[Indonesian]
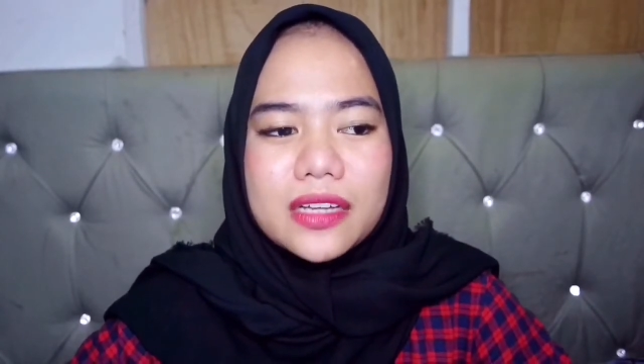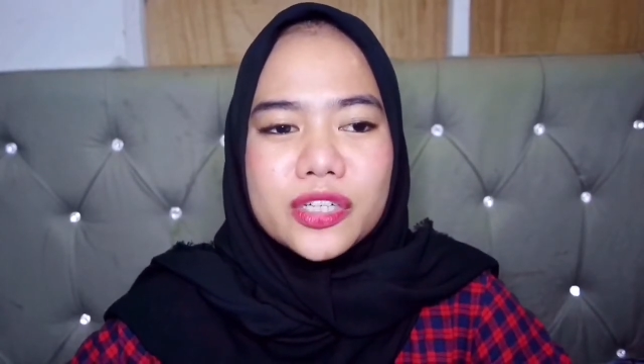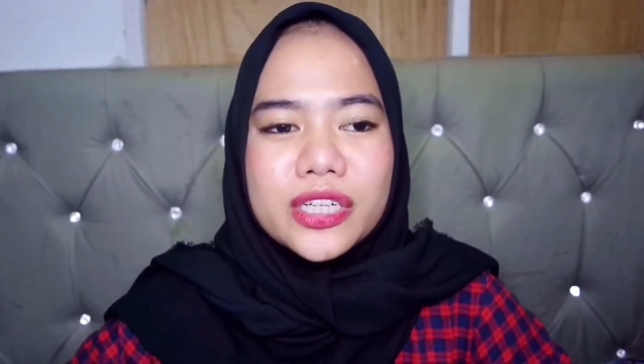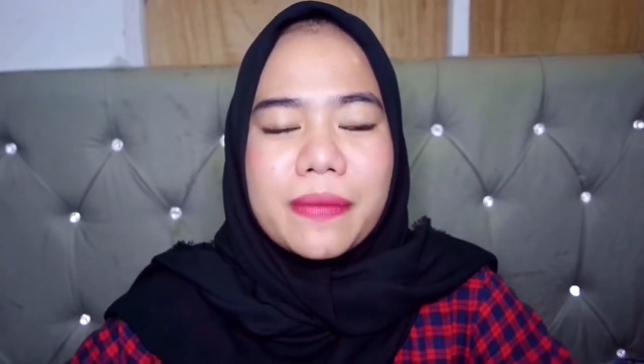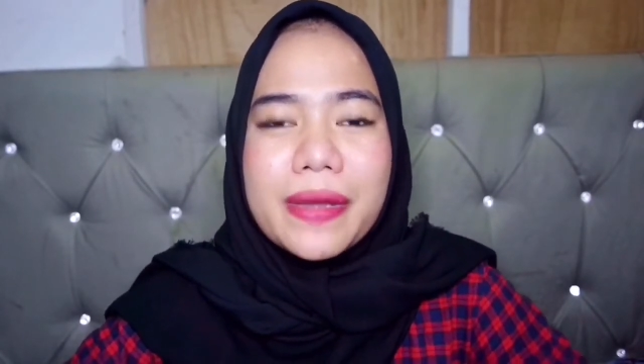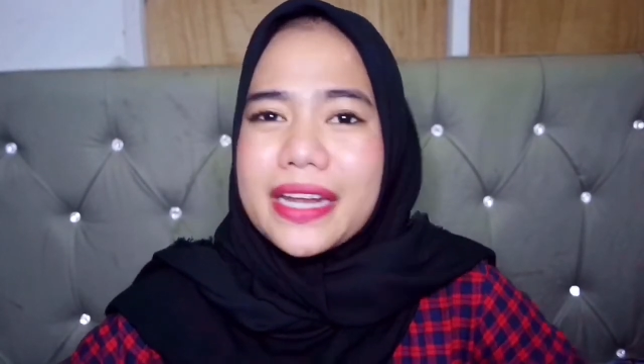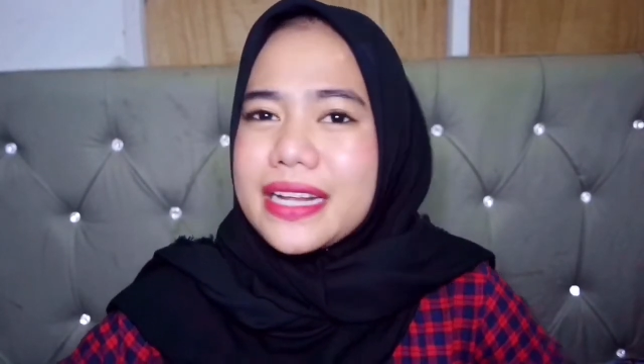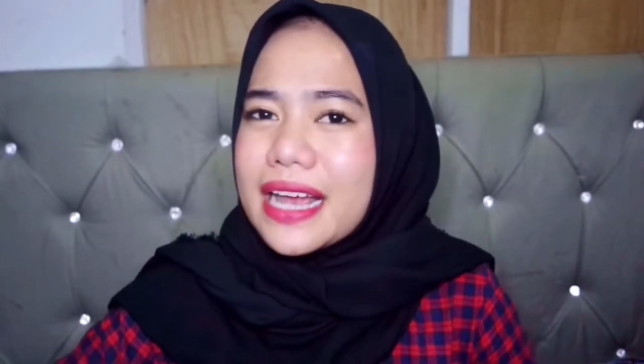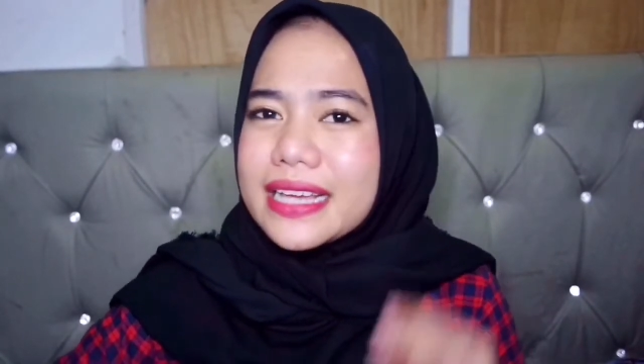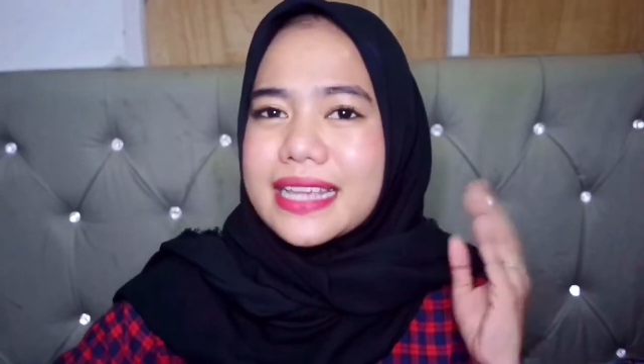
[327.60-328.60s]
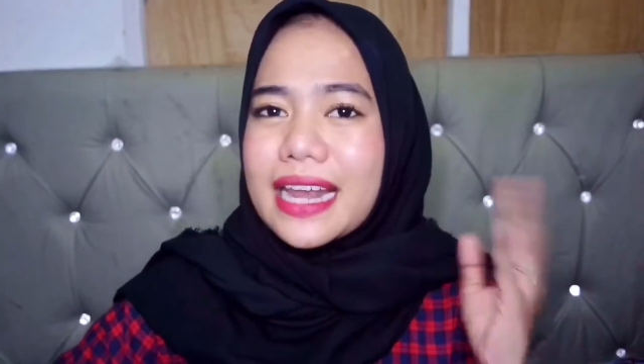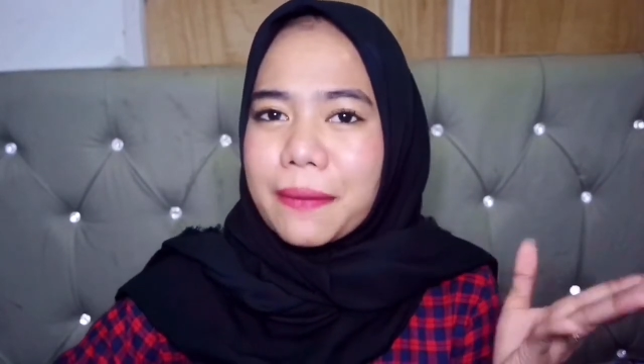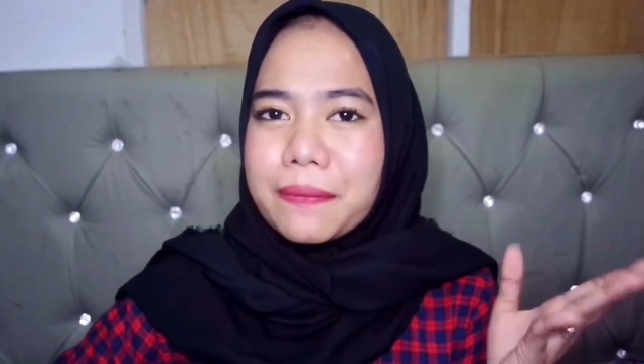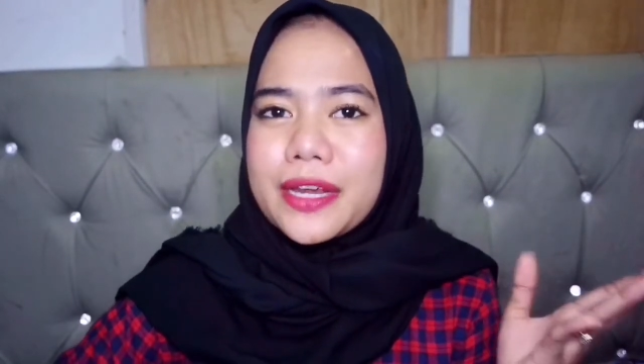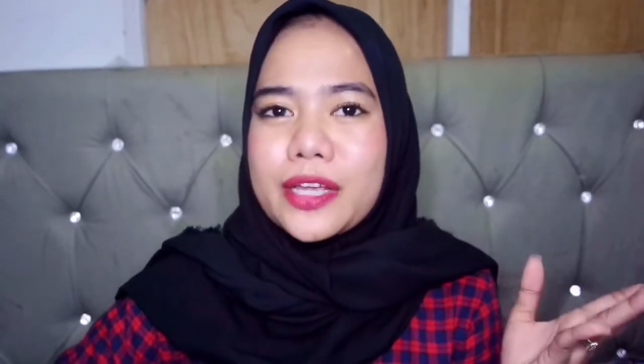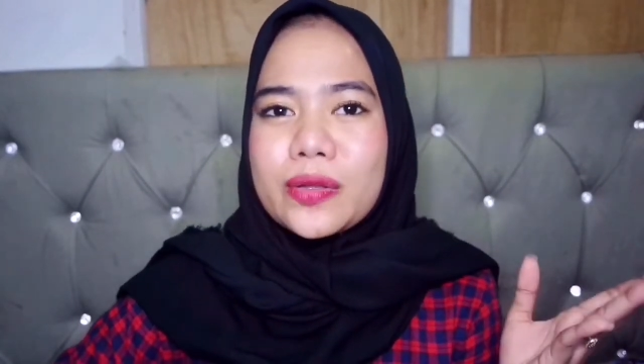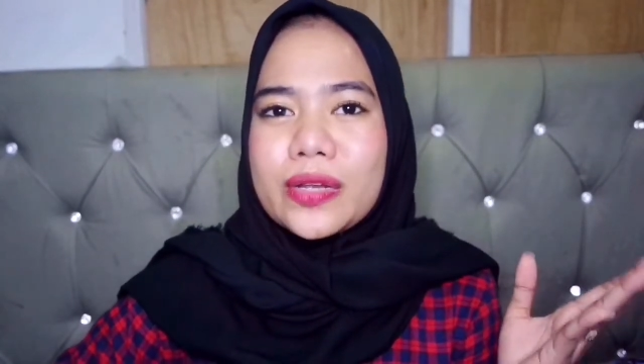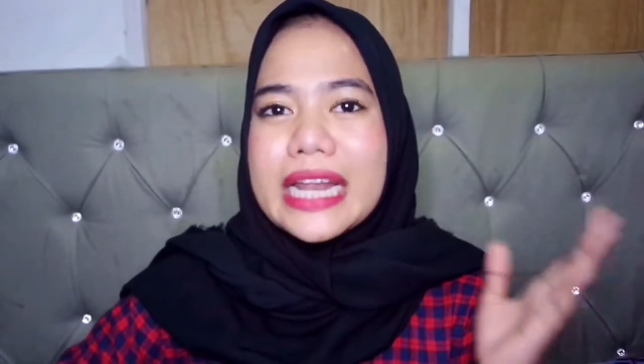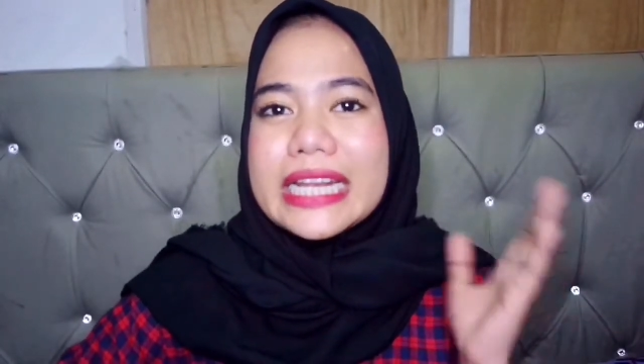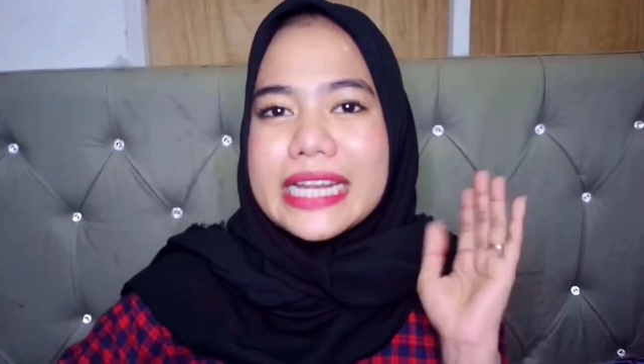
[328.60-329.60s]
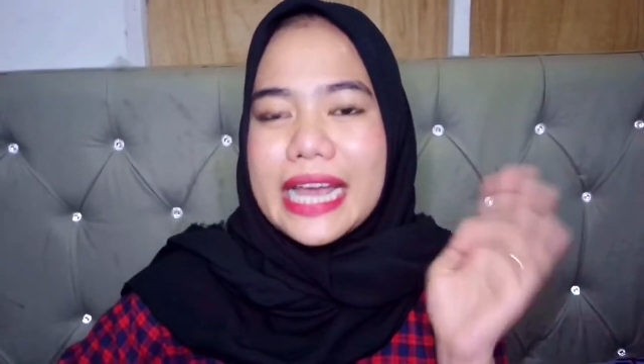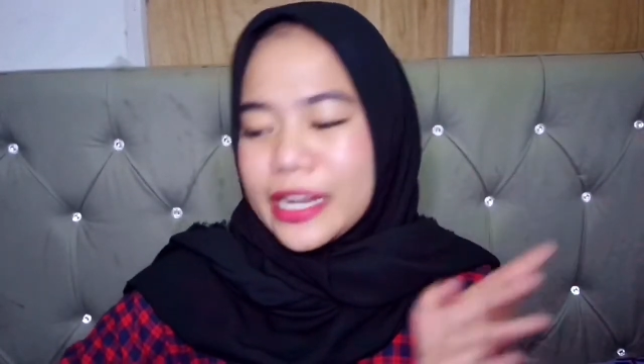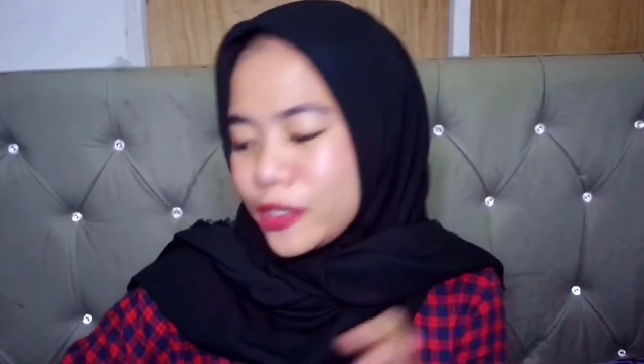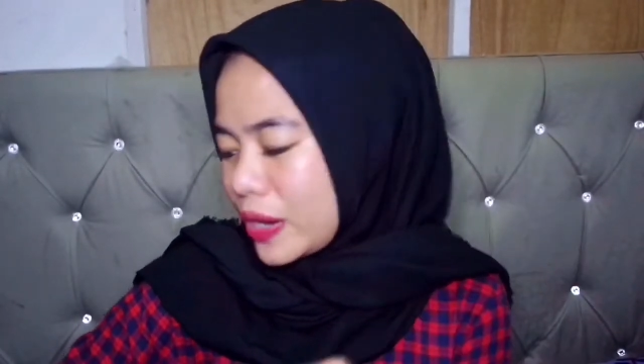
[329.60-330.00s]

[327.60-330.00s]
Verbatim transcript: dunia maya ini lagi serem gitu dan dia